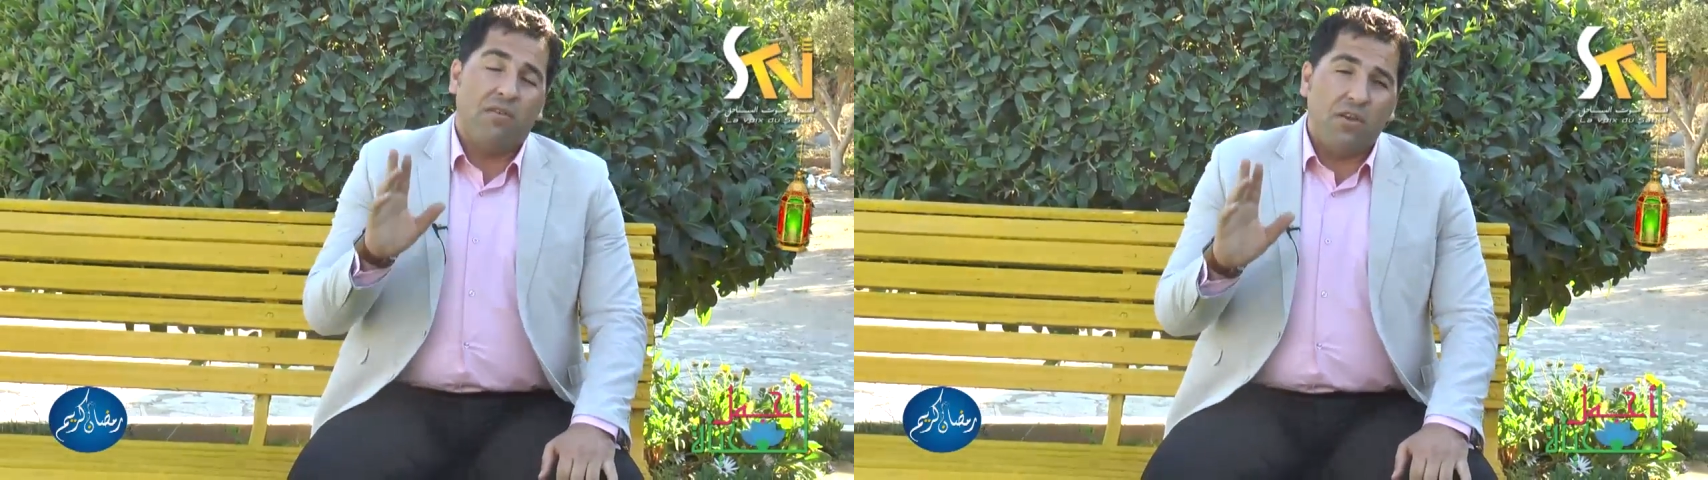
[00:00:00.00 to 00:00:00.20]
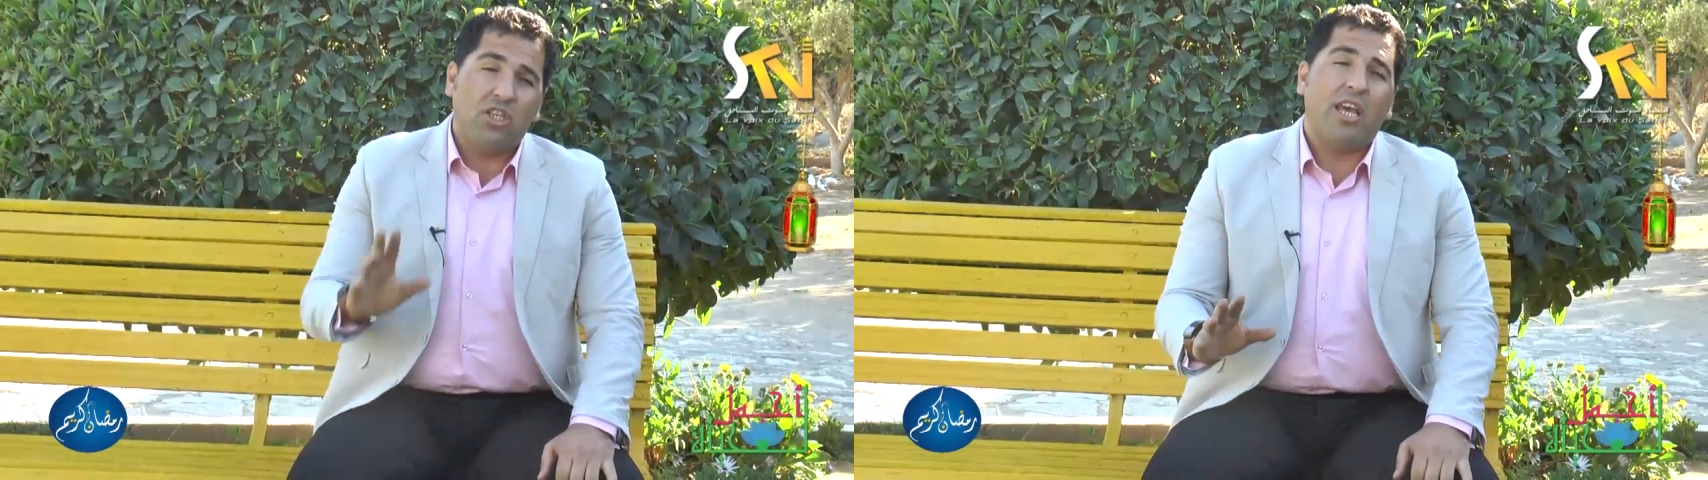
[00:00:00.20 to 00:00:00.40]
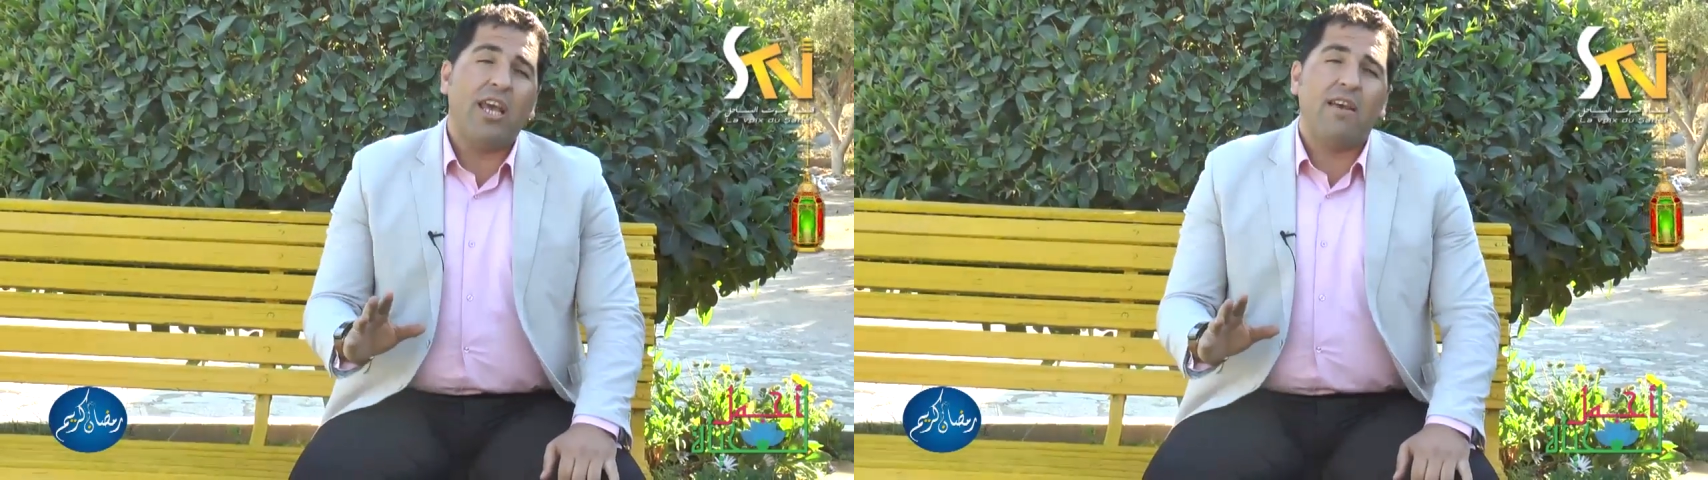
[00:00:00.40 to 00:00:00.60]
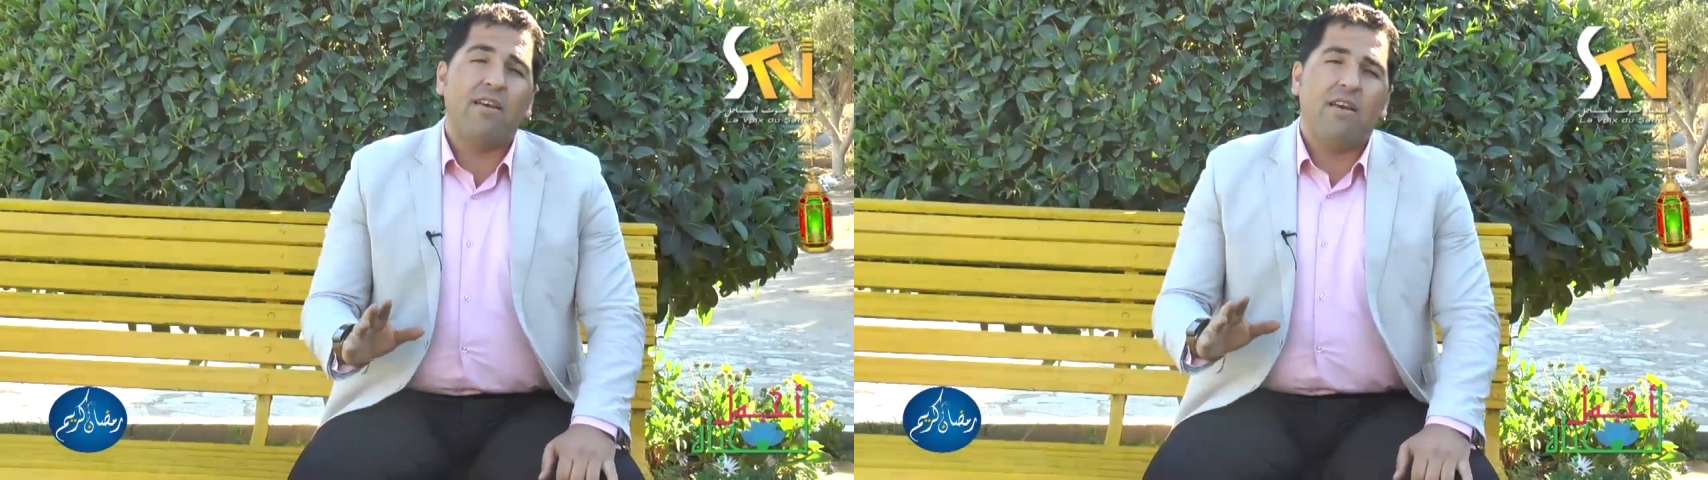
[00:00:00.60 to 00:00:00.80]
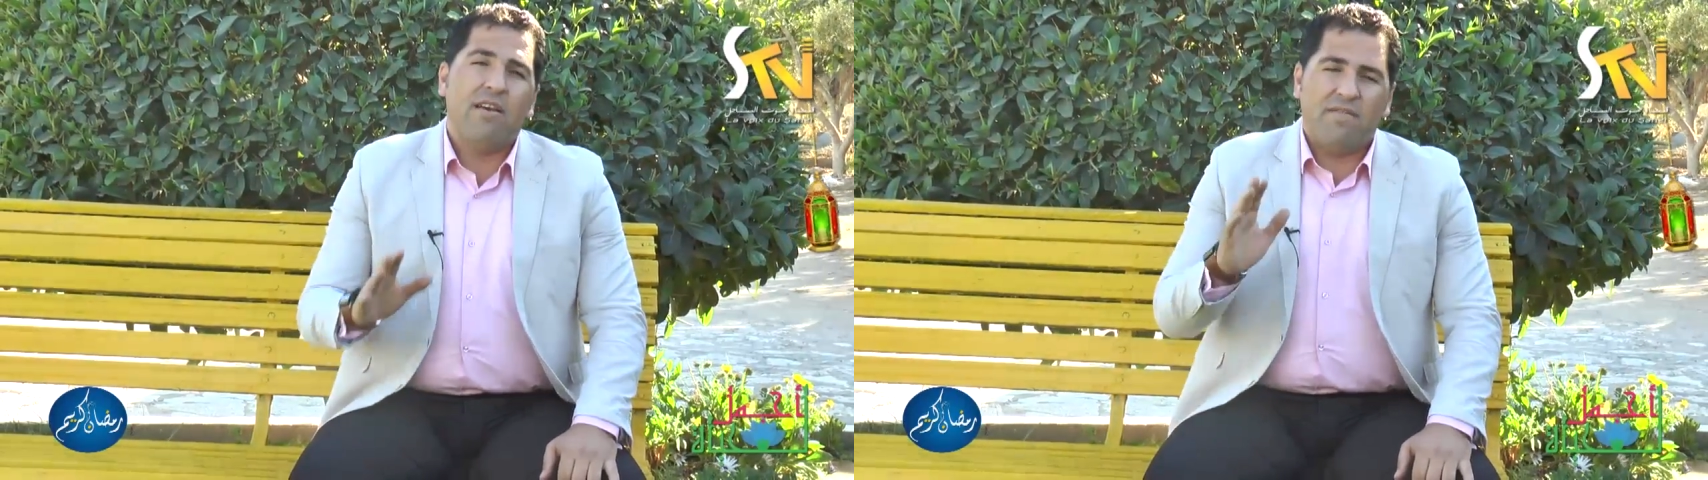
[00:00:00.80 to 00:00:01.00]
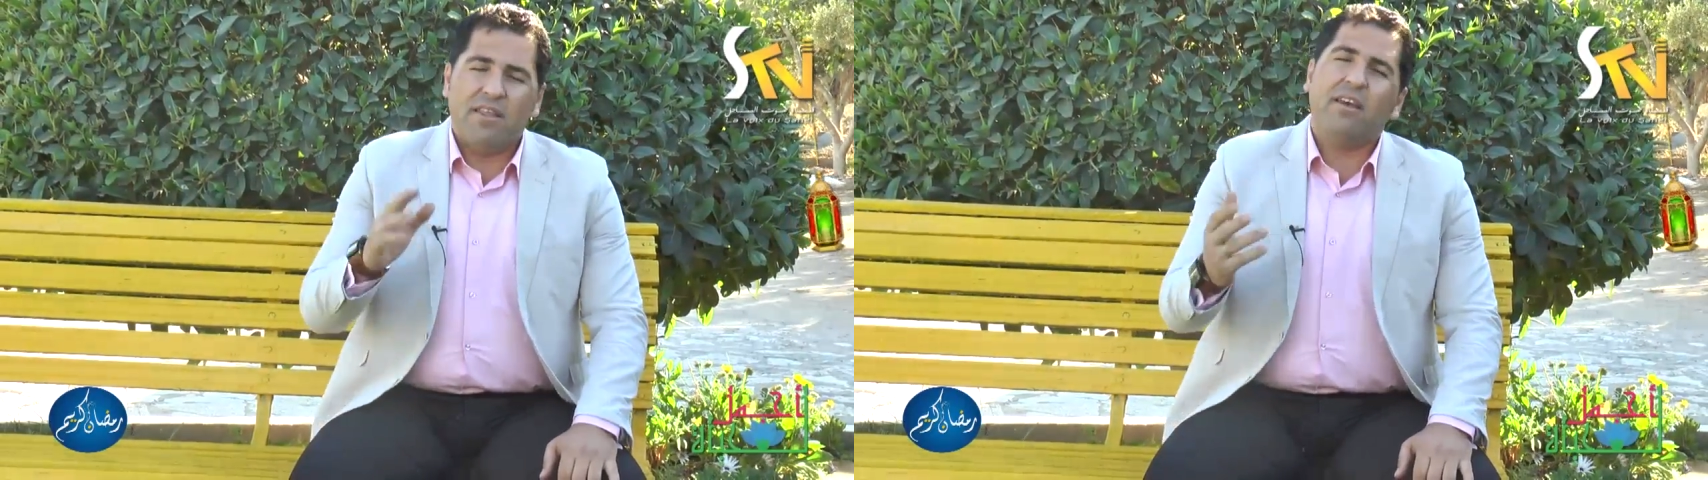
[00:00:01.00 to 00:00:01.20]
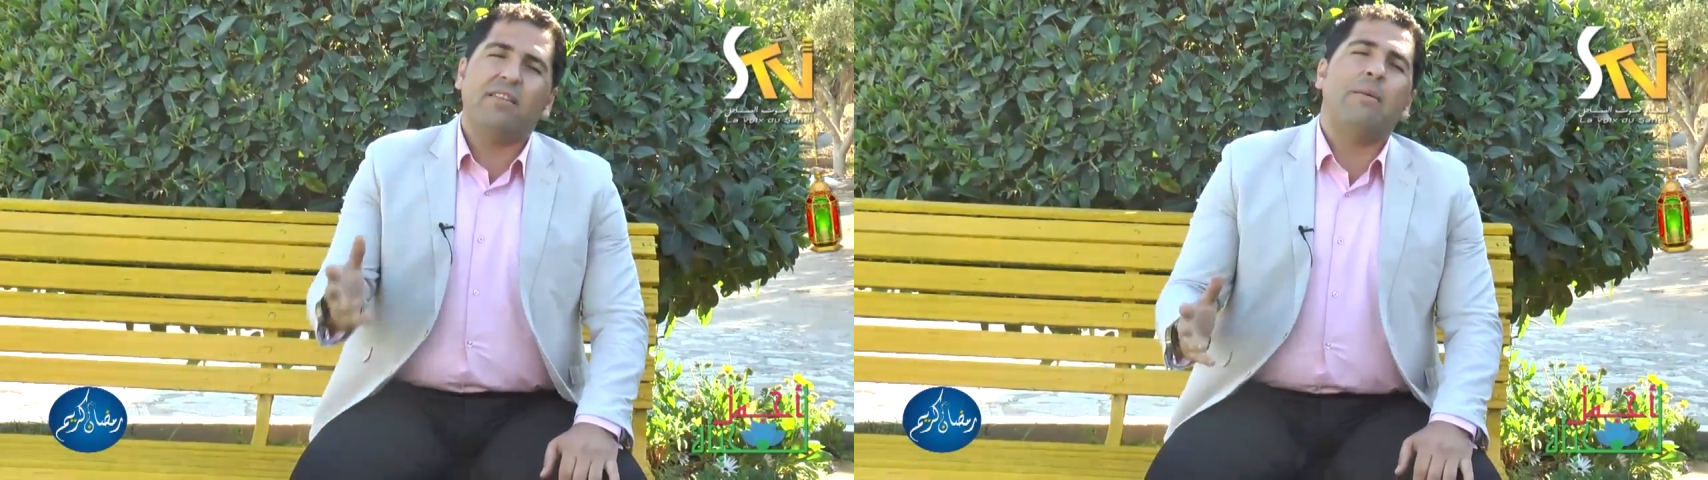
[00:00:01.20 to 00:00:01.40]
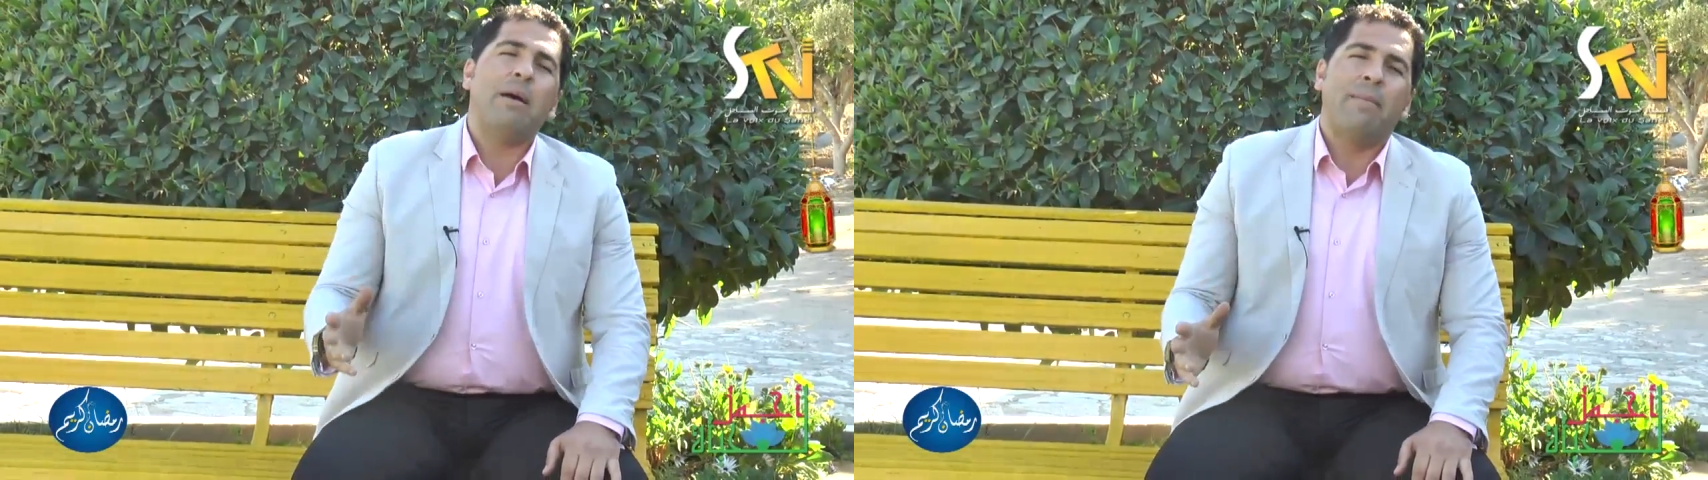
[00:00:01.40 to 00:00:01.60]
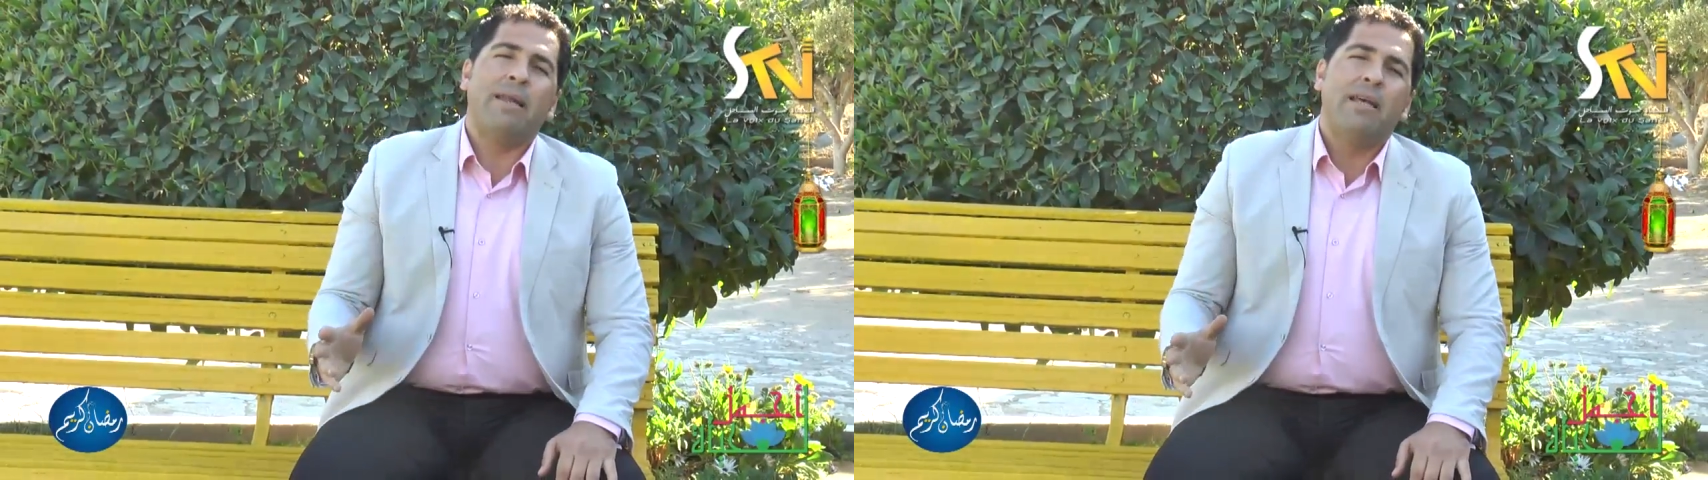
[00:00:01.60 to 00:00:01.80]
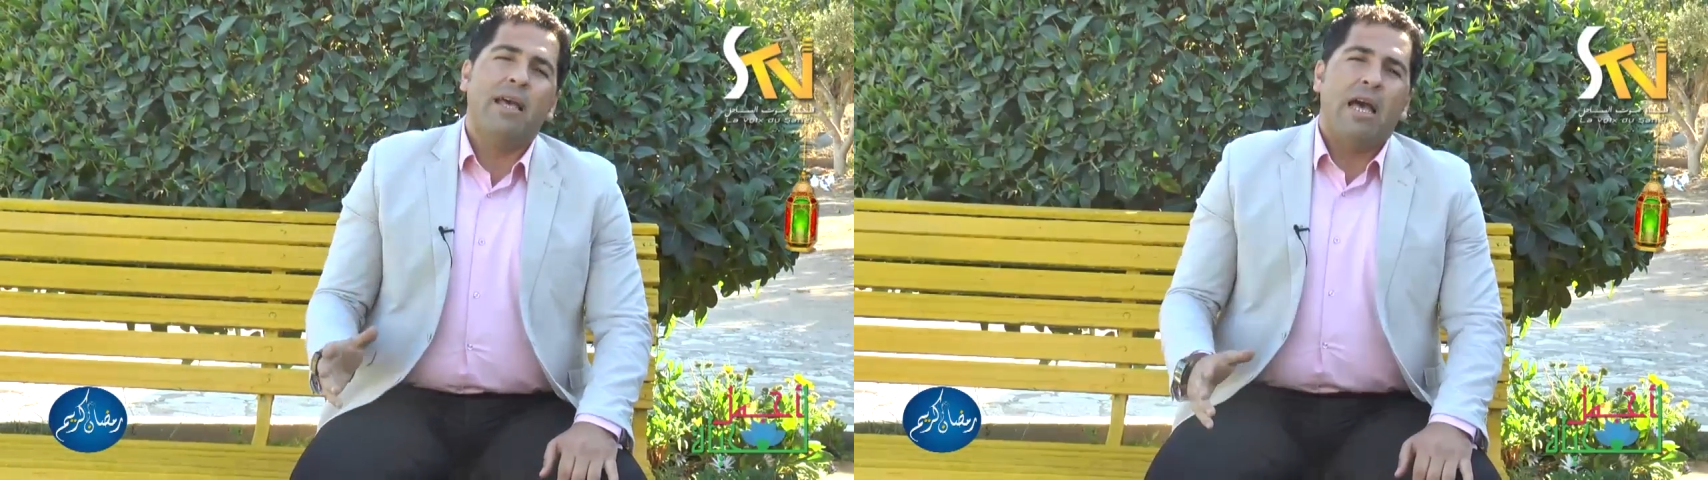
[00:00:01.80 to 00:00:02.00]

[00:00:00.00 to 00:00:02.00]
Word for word: في شيء فثق تماما